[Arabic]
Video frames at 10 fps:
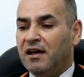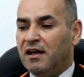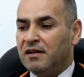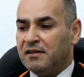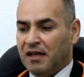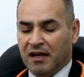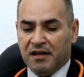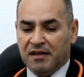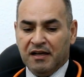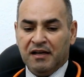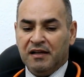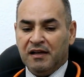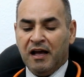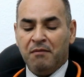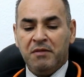الداخلية
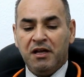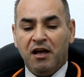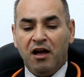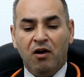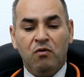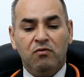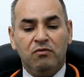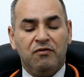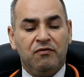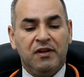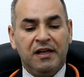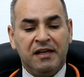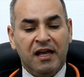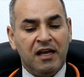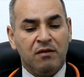العامة أو في
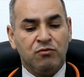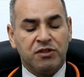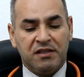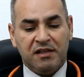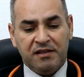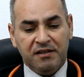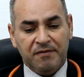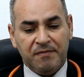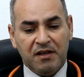العناية المشددة